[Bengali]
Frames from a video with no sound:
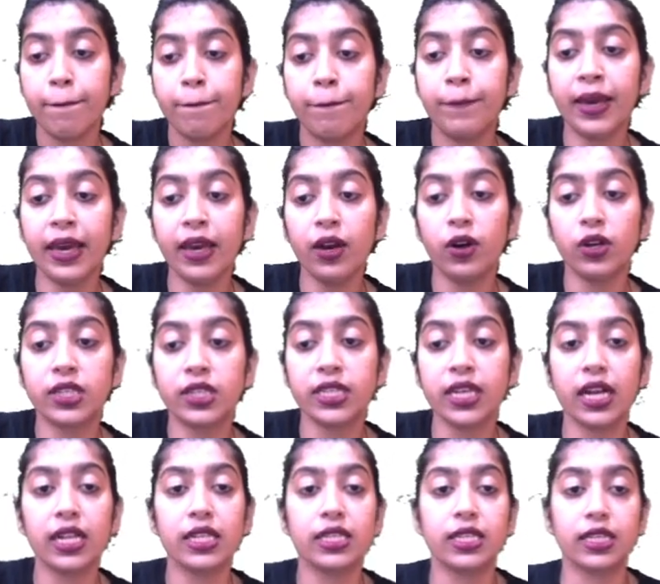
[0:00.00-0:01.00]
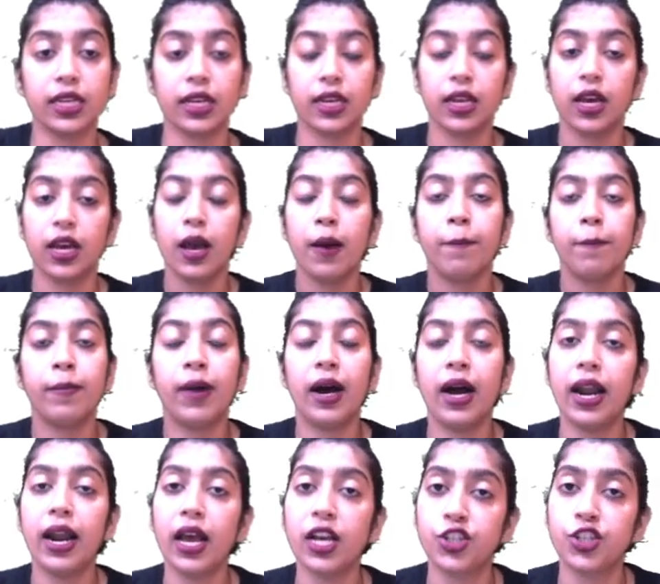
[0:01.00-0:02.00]
ডি হচ্ছে আনসার
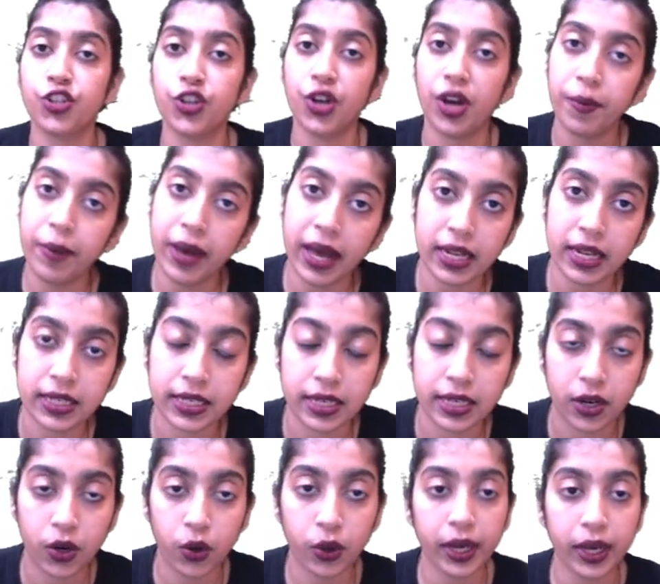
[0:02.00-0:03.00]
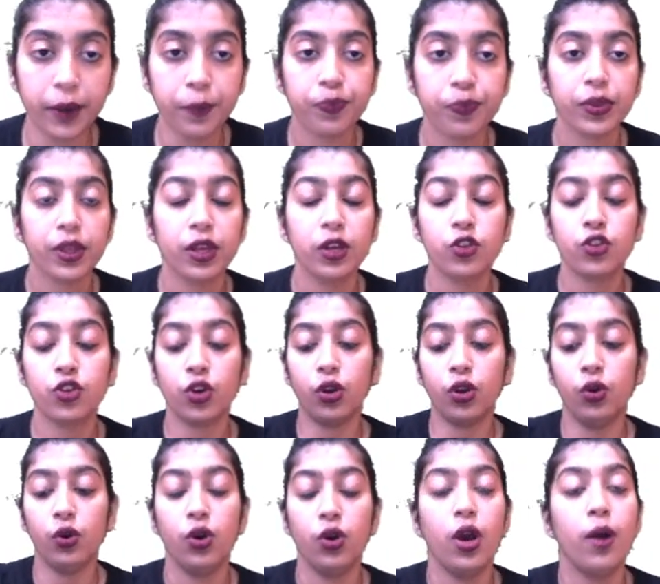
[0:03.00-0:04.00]
মহারাষ্ট্র হবে আনসার ওকে
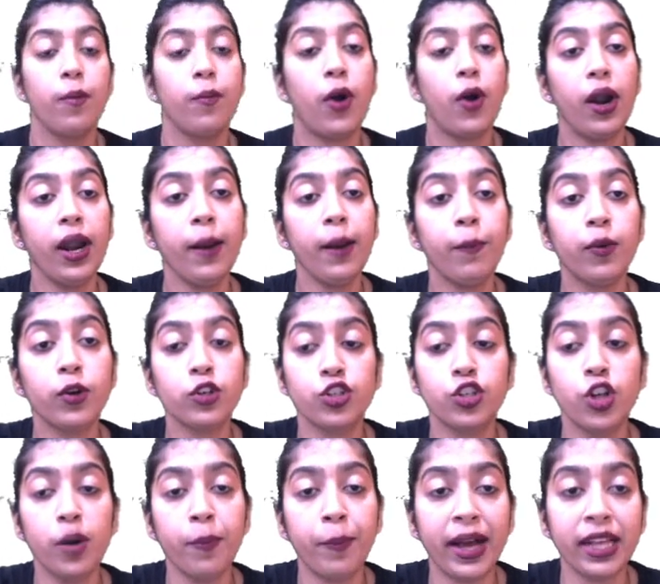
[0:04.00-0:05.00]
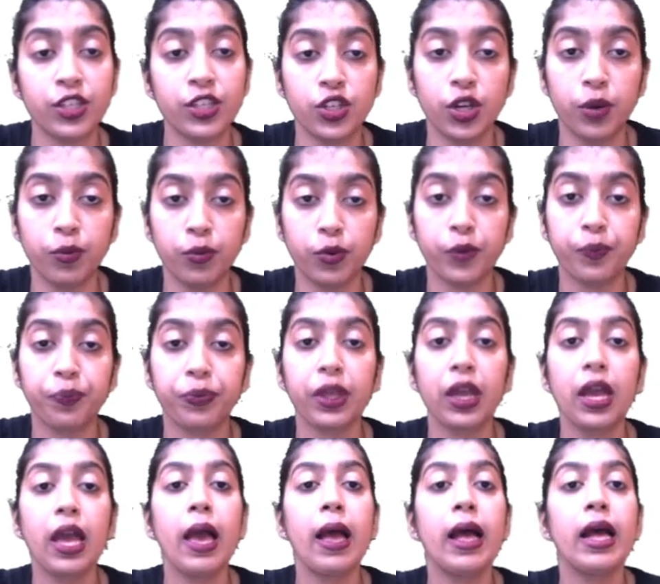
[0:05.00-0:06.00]
চলো পরের প্রশ্ন পাঁচ নম্বর
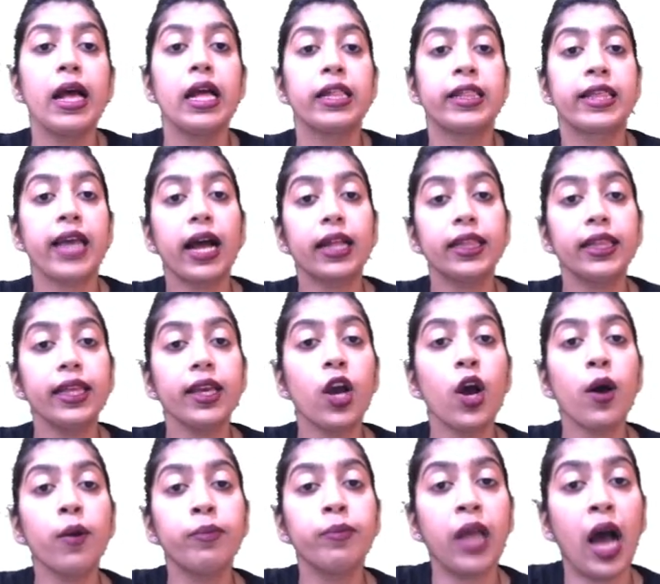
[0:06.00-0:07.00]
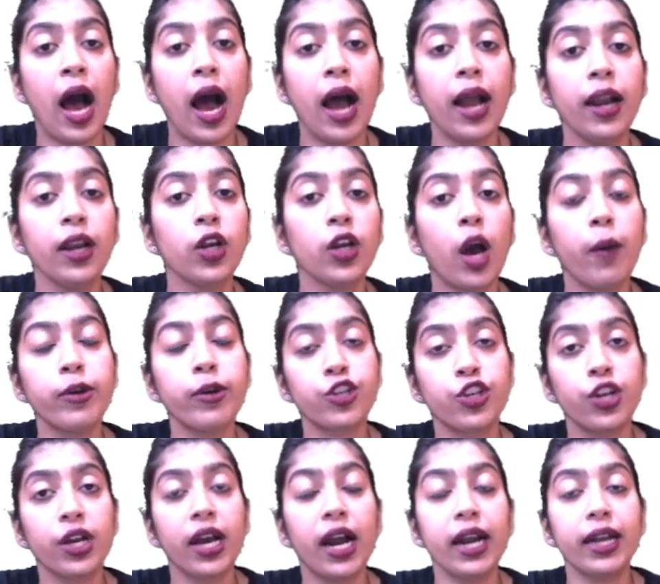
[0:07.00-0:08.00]
জাতীয় ধান
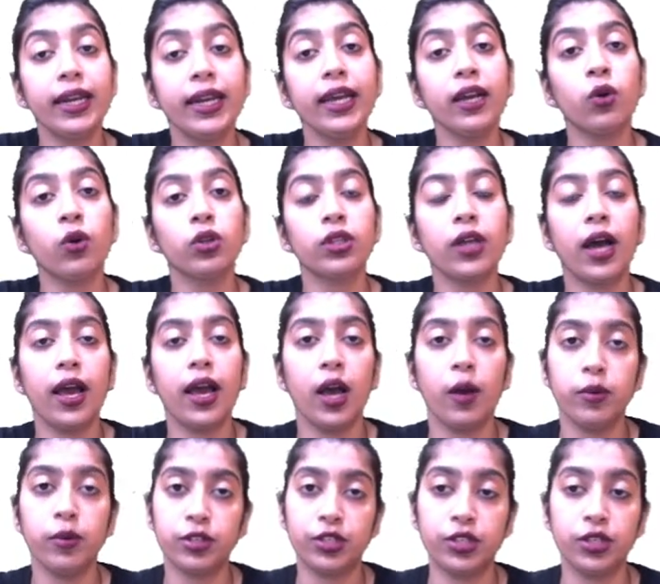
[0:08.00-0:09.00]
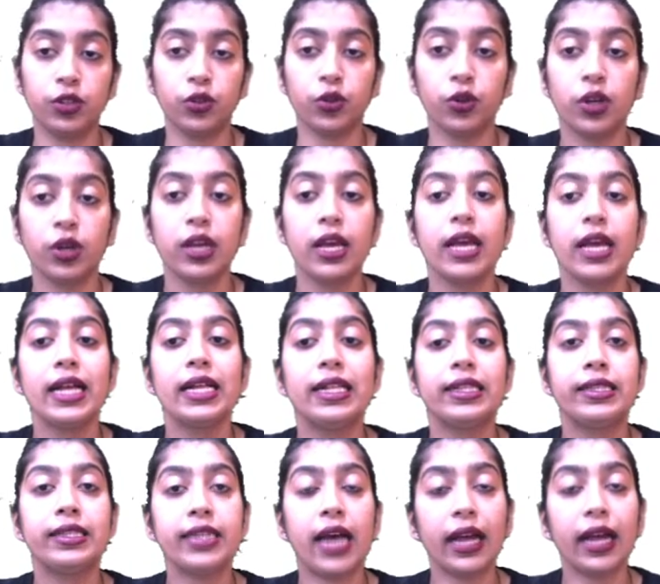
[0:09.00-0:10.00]
গবেষণাগারটি কোথায় অবস্থিত
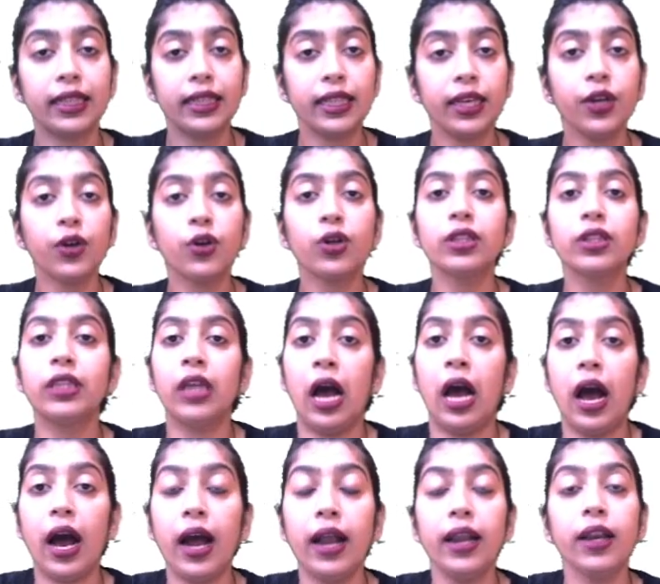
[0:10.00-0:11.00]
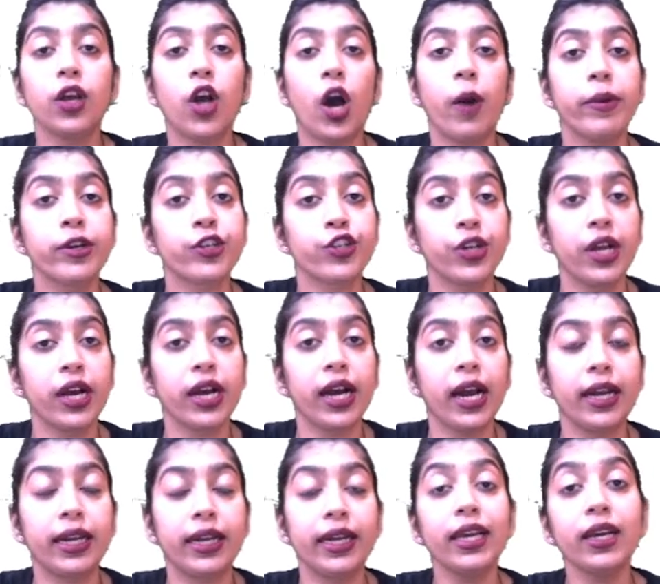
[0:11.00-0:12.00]
জাতীয় ধান
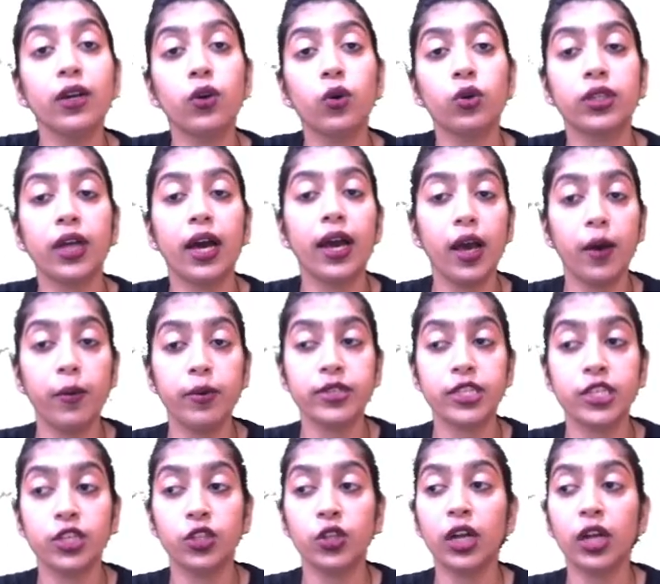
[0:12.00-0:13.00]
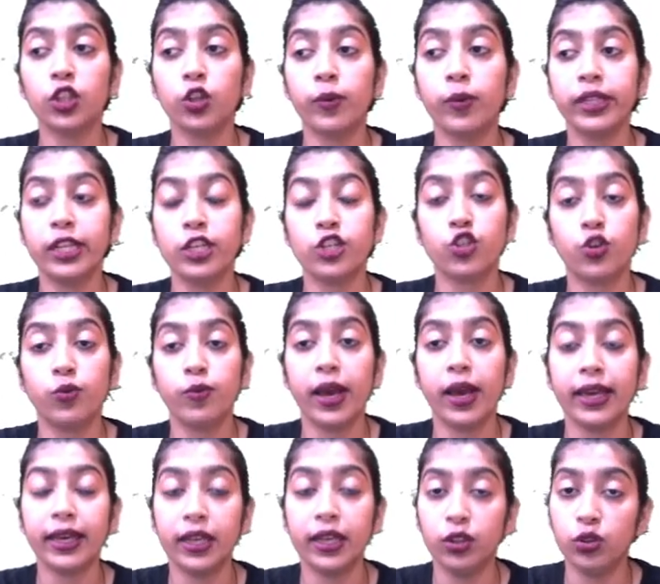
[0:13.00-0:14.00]
গবেষণাগারটি কোথায় অবস্থিত আর তোমাদের
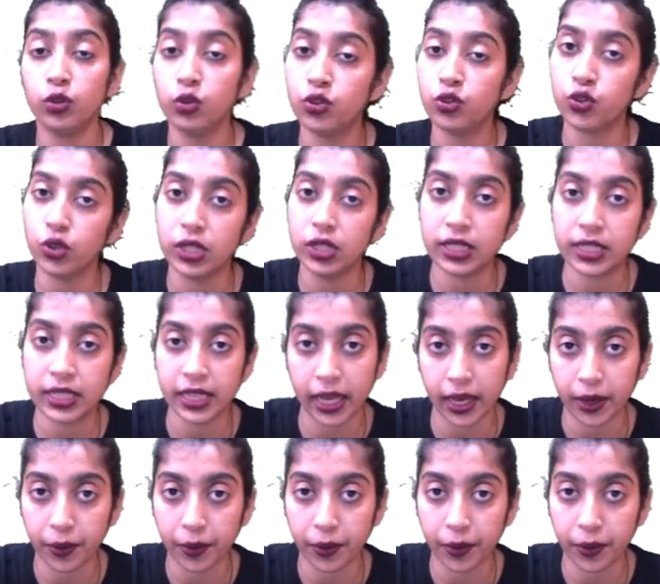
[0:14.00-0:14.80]
সময় কিন্তু চলছে